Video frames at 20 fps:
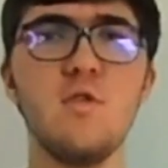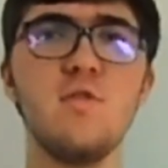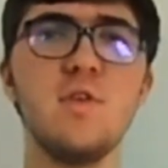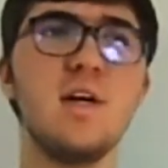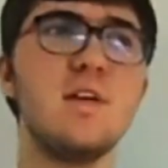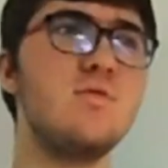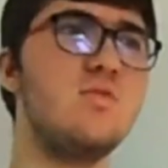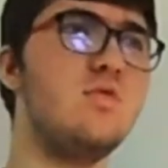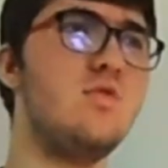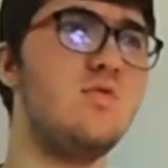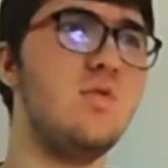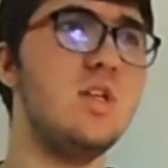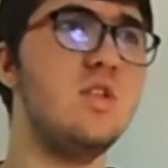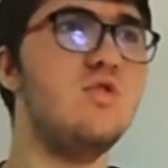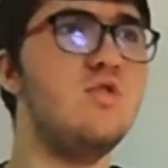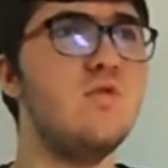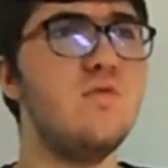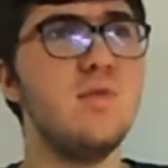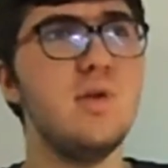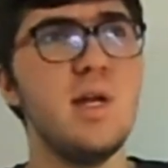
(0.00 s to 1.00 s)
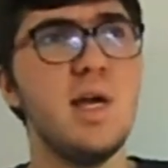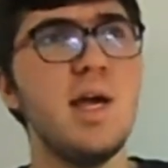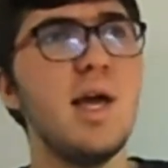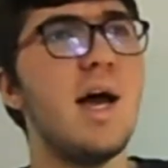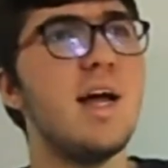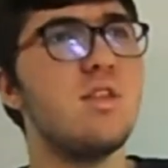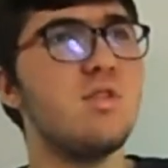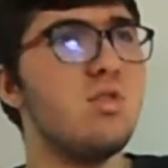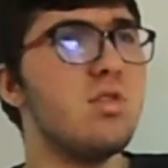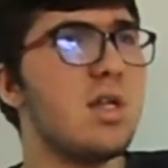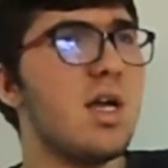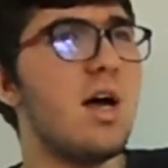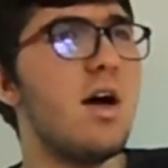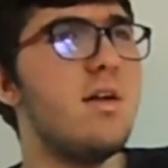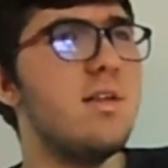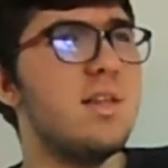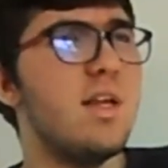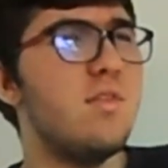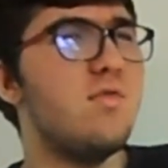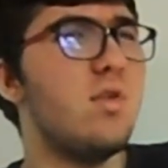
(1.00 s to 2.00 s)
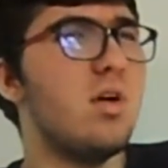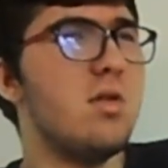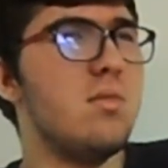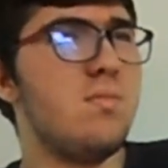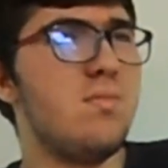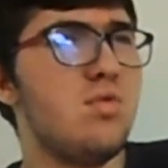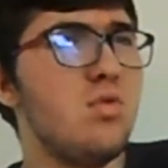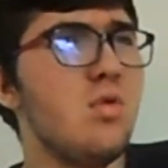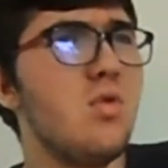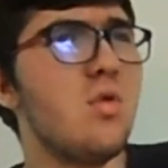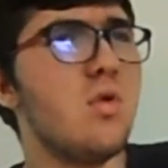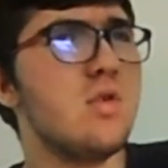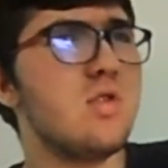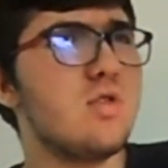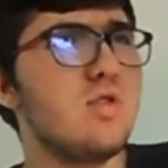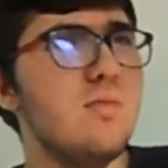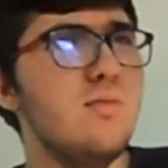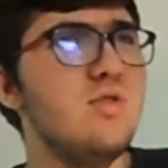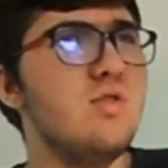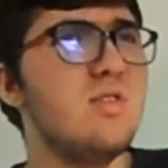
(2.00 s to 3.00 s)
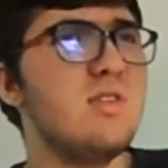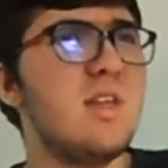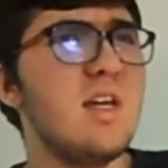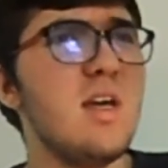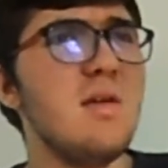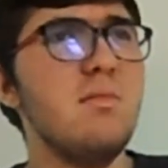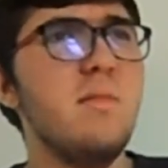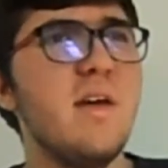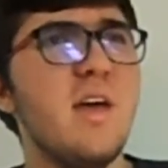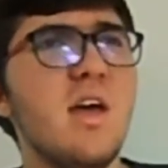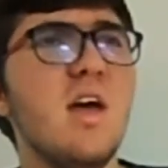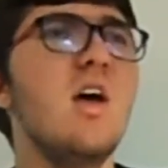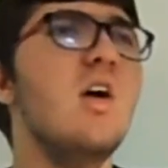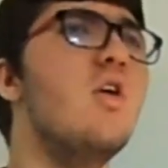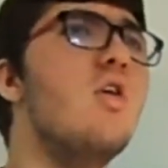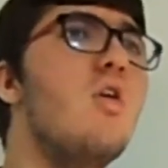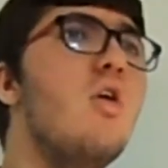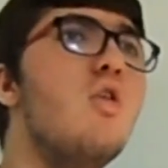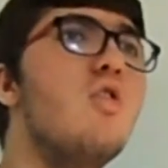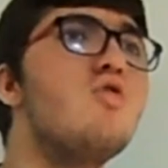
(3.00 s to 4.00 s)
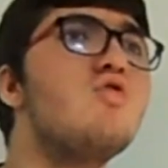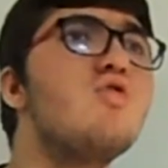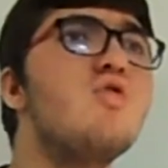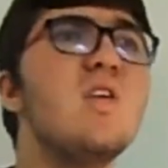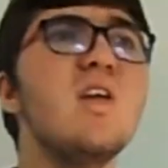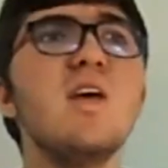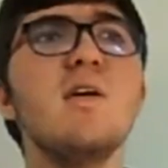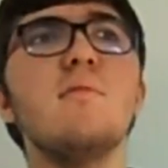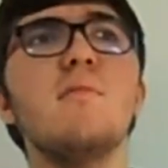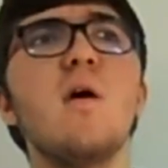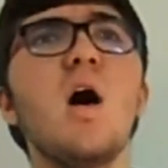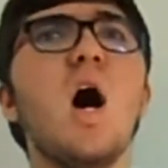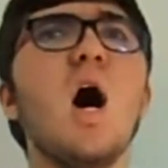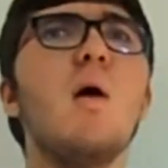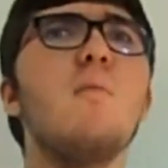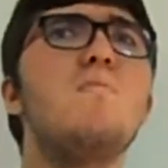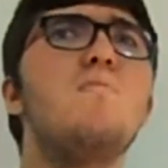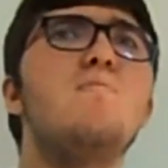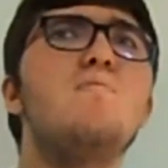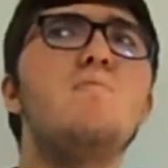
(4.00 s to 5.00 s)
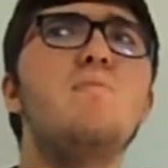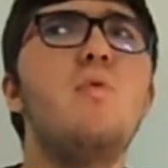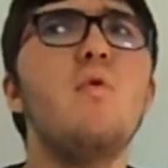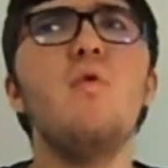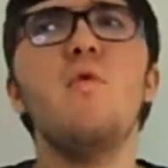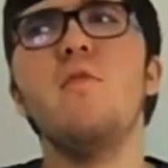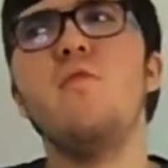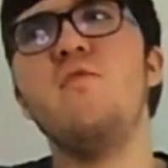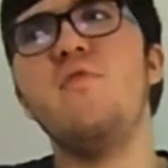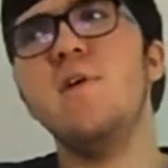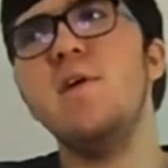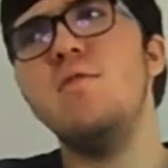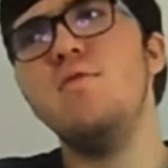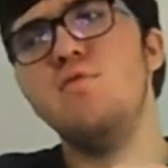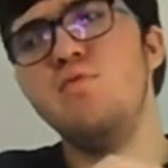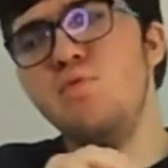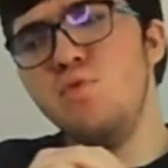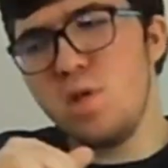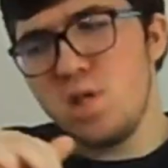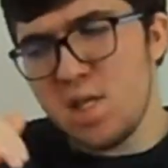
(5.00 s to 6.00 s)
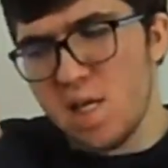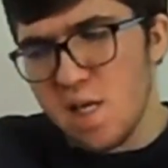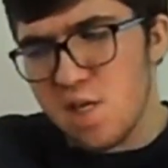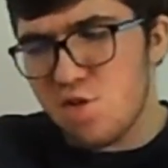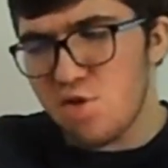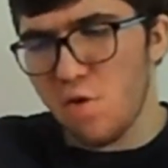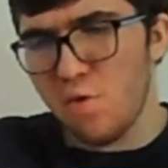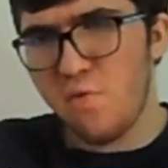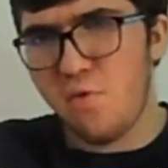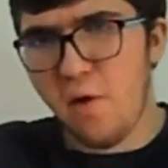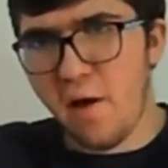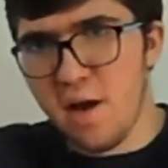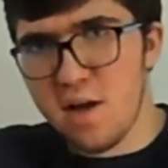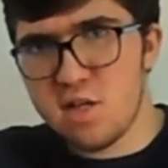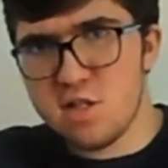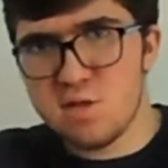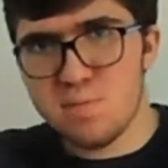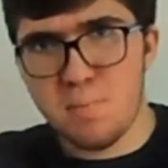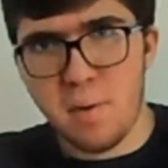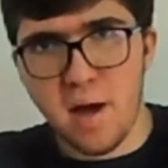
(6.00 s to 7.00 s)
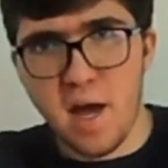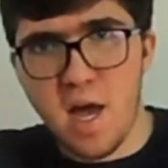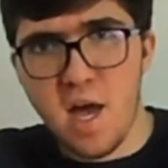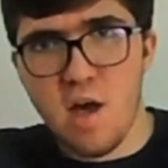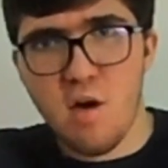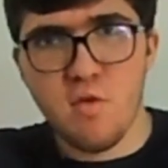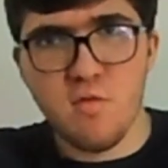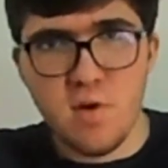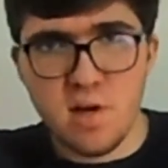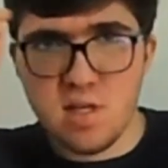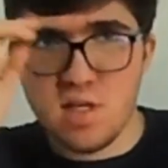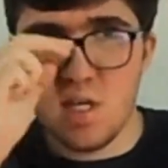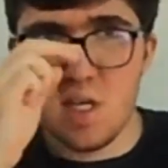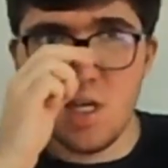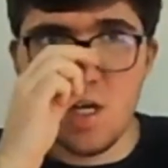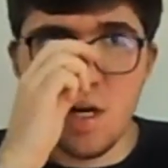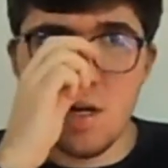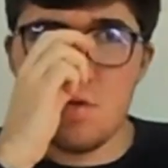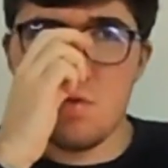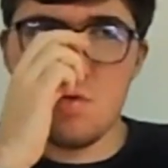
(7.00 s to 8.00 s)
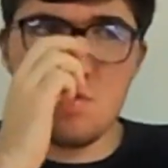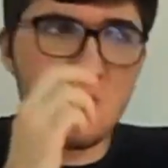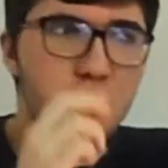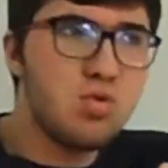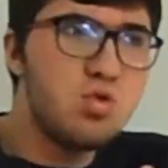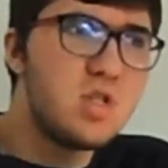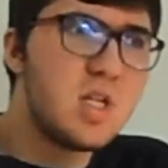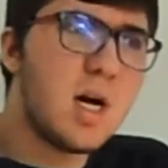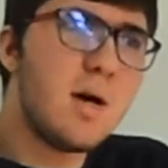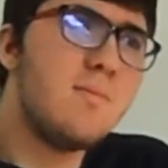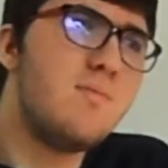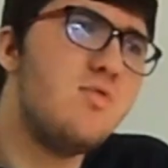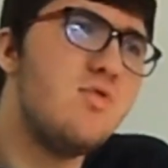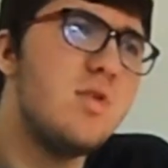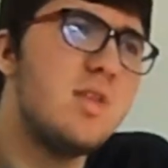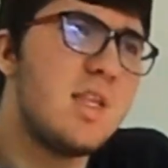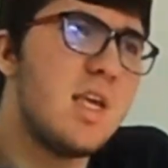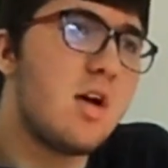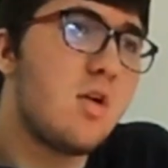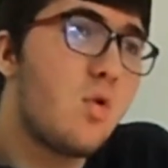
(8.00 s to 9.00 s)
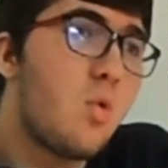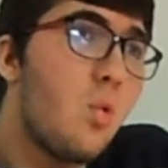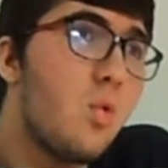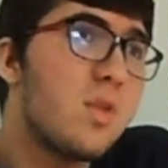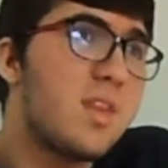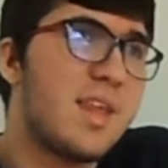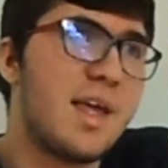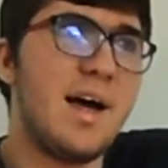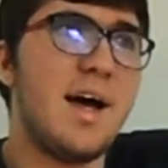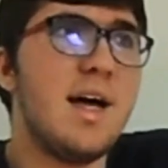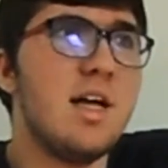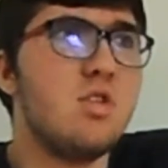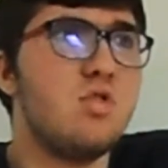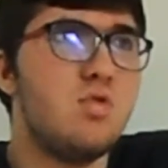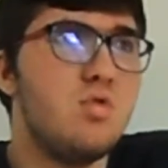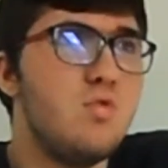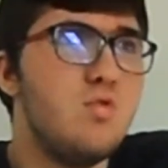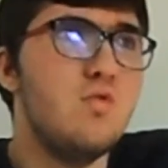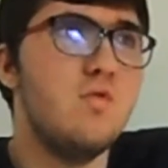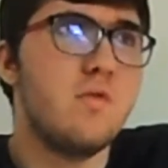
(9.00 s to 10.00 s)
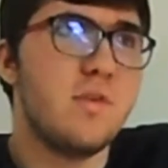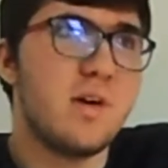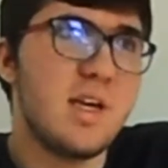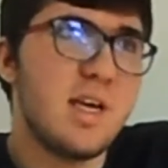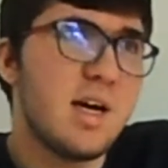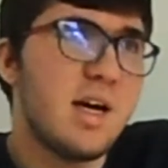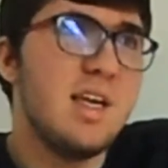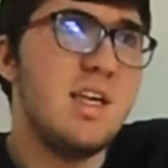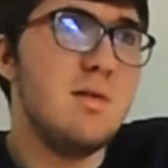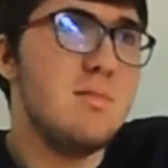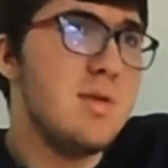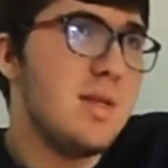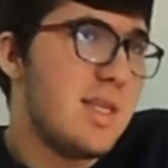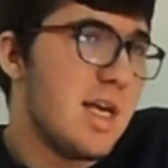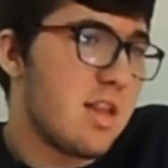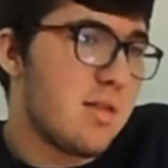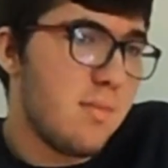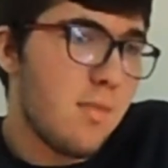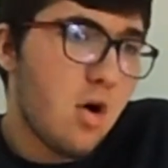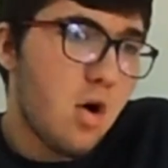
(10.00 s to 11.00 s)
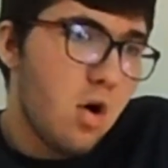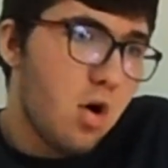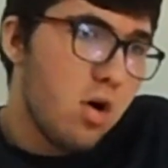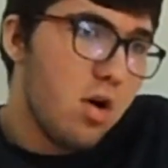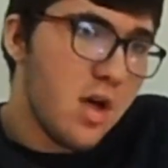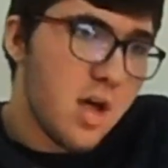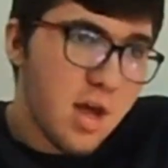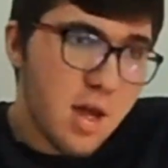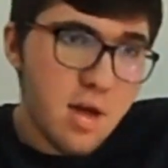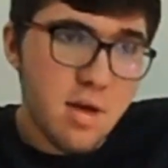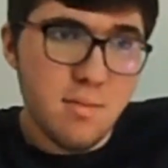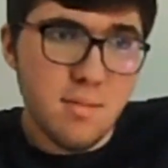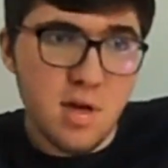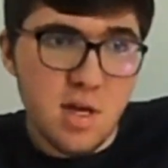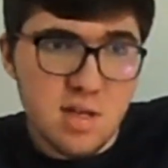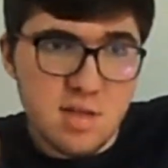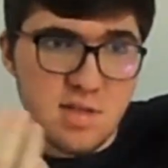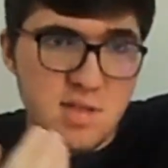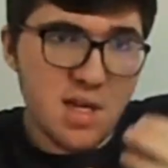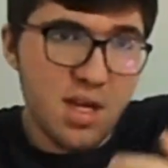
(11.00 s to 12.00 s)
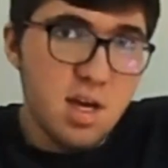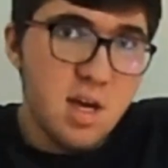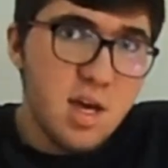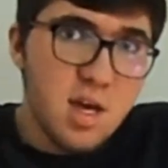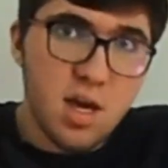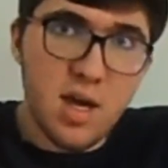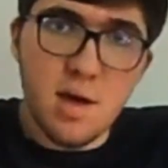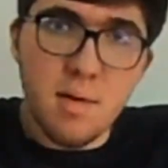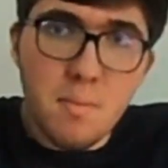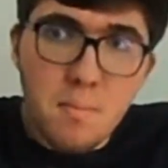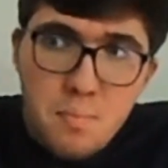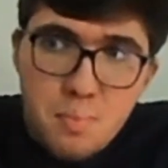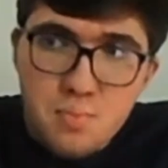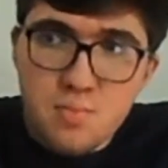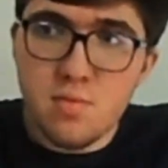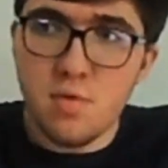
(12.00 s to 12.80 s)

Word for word: l'ouvrir tout de suite, je voulais attendre d'avoir une plus grosse communauté, mais je l'ai un peu fait fuiter sans faire exprès, on va dire, et du coup, j'ai un peu été contraint de l'ouvrir immédiatement, mais c'est